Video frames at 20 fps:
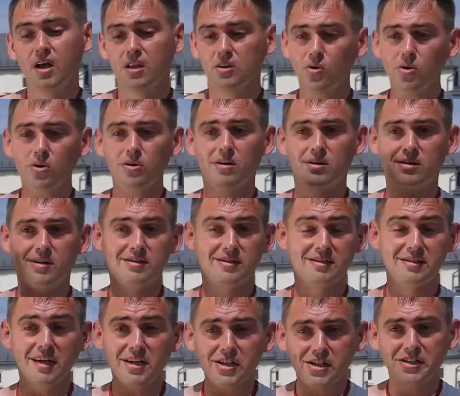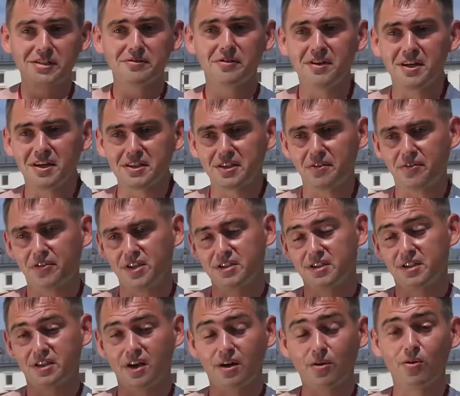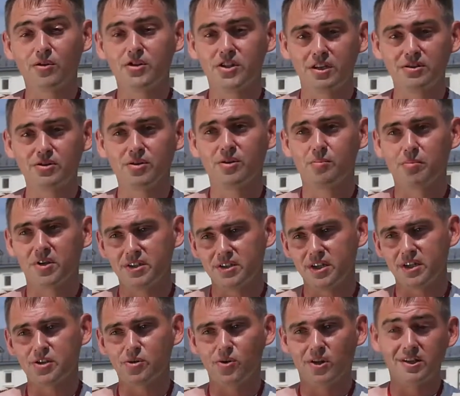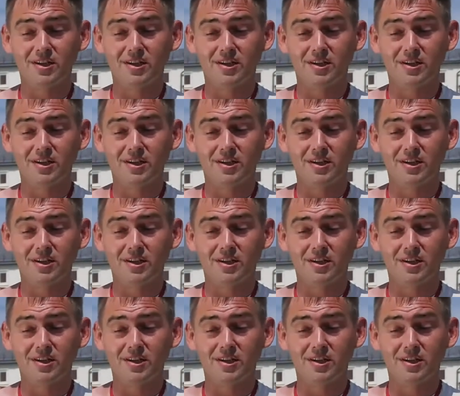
Но э, с нашей свияжской фреской такого, к счастью, не произошло.